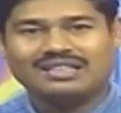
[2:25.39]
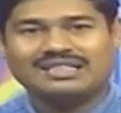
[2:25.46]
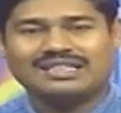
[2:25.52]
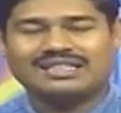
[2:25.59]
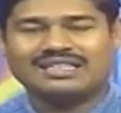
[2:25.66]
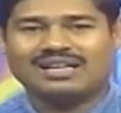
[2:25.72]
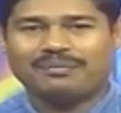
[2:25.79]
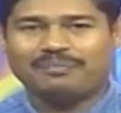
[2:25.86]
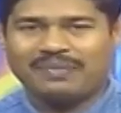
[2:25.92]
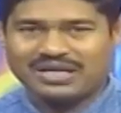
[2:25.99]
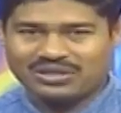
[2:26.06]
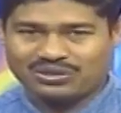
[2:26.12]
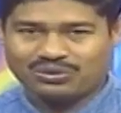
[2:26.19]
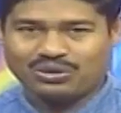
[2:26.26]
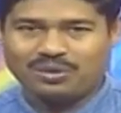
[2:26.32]
যেটা
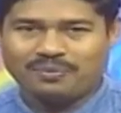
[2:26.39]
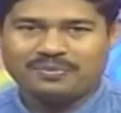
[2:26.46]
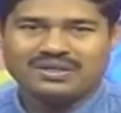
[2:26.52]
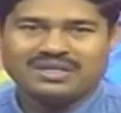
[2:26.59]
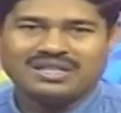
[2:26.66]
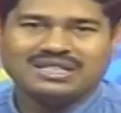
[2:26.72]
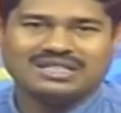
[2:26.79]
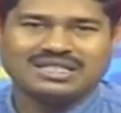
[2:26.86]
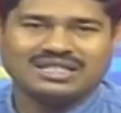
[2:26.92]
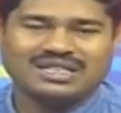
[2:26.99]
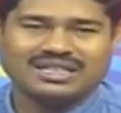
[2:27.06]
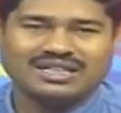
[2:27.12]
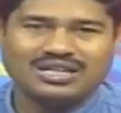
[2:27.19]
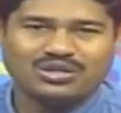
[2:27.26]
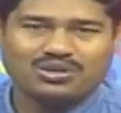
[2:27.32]
বাস্তব
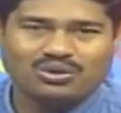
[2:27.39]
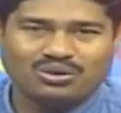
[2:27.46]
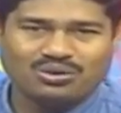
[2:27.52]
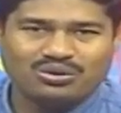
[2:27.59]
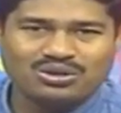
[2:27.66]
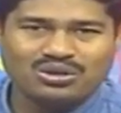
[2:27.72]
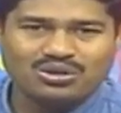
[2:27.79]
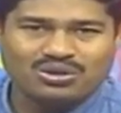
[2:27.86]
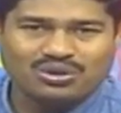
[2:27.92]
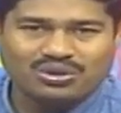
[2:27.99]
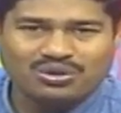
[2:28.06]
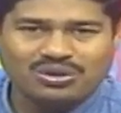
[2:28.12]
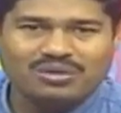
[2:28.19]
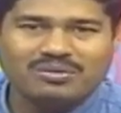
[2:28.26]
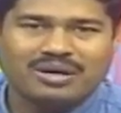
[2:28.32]
সেটাকে সহজ
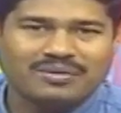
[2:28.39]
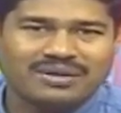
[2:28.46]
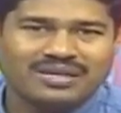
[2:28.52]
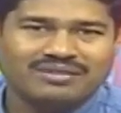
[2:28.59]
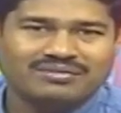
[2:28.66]
সরলভাবে